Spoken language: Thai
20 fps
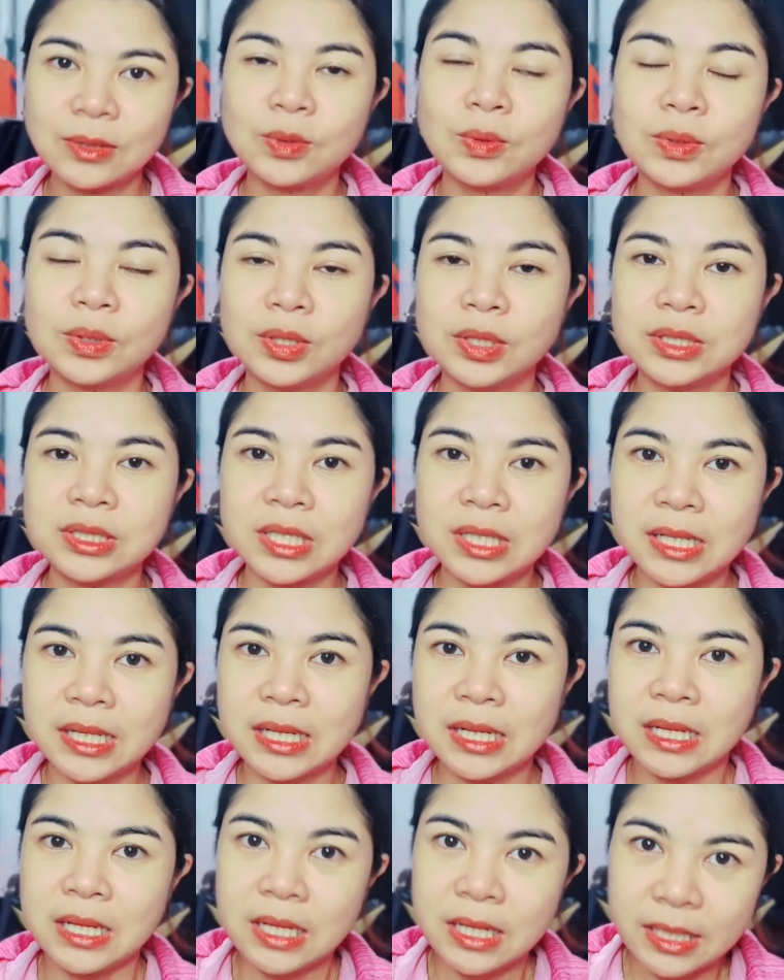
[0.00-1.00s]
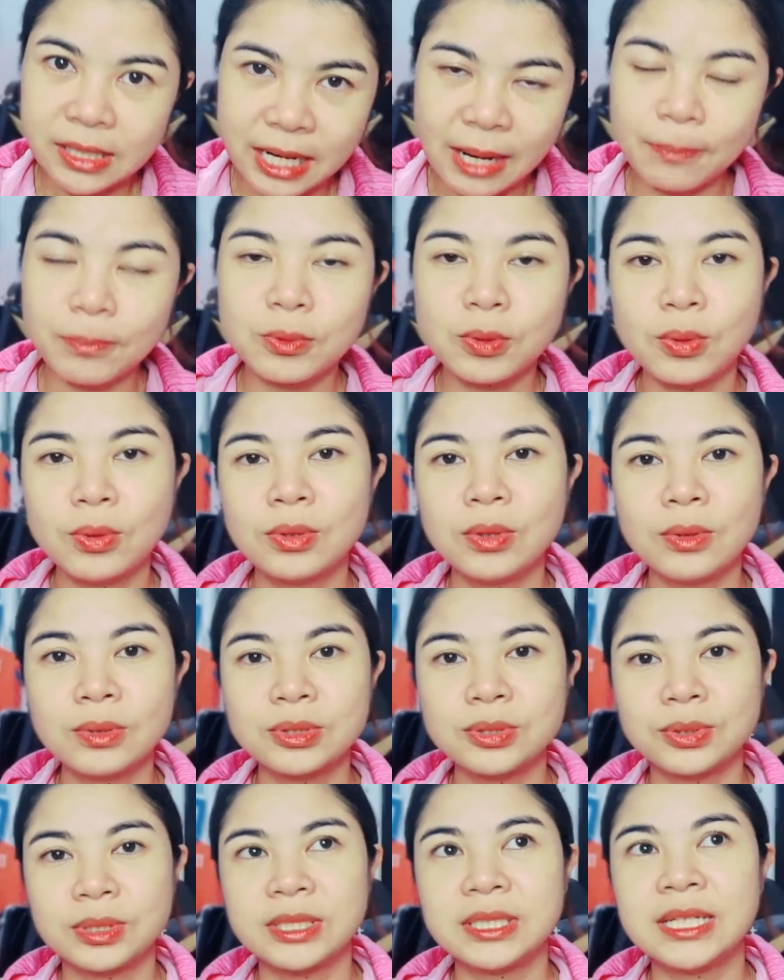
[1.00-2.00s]
คุณก็จะรับรู้ตรง
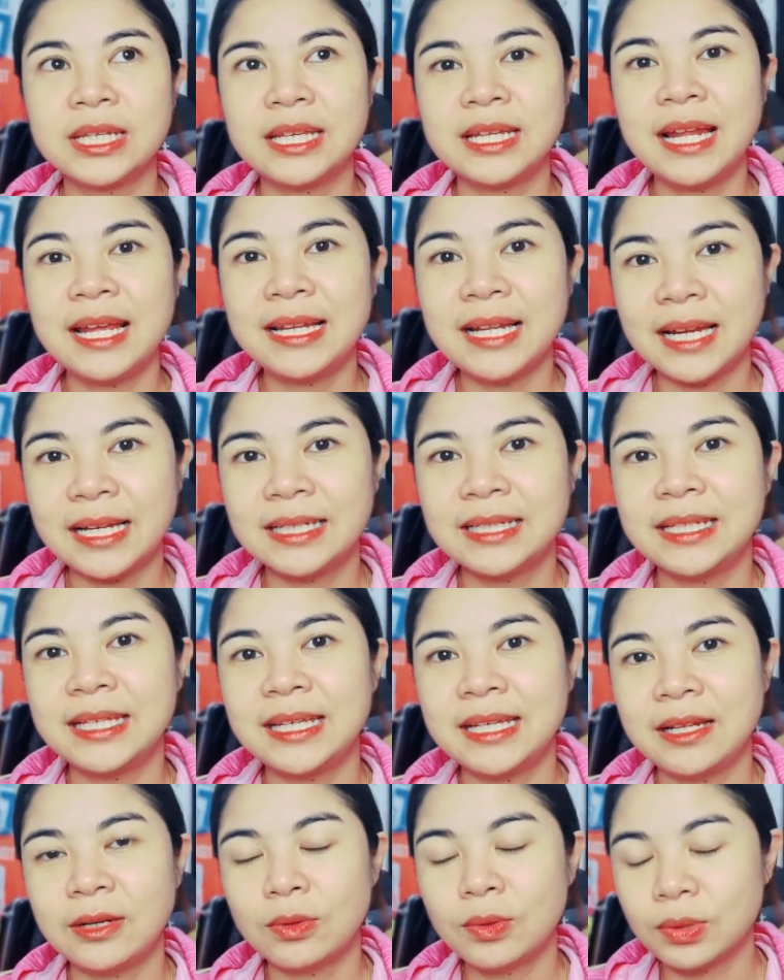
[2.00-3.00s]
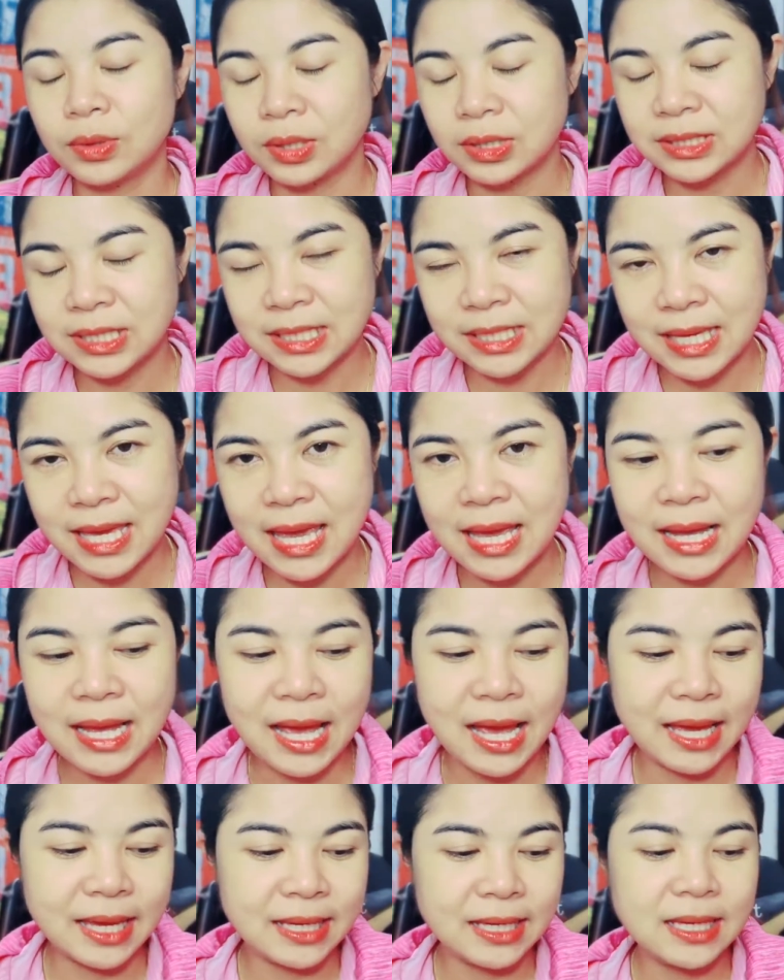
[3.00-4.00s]
จุดนี้ได้ทันทีแล้วคุณก็จะแก้
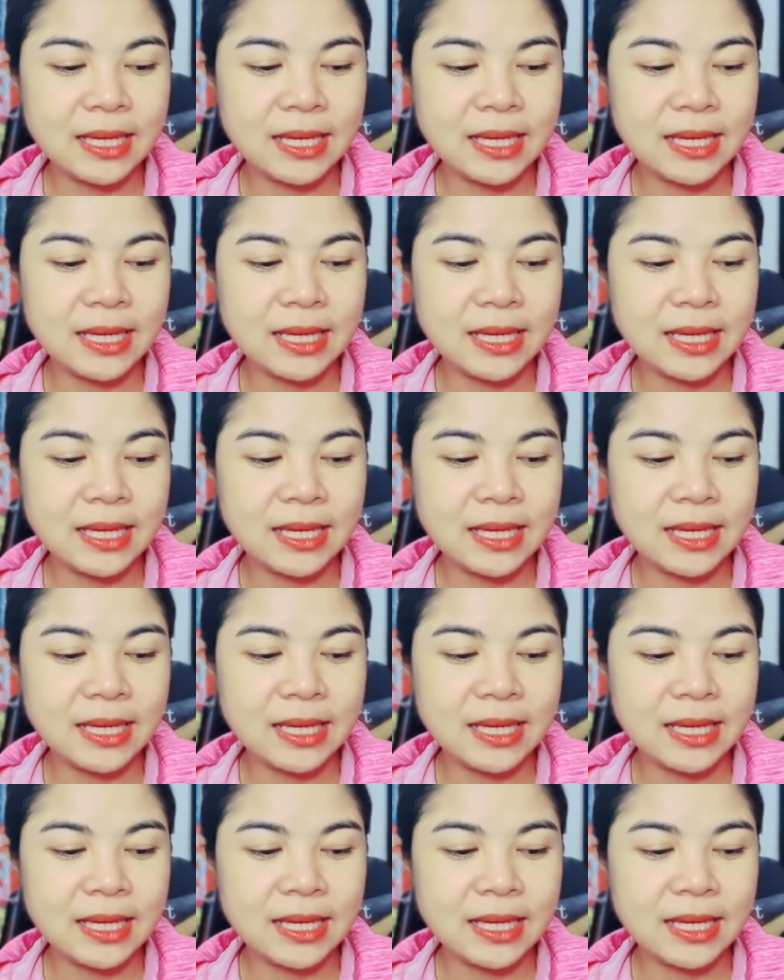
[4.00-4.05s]
ไข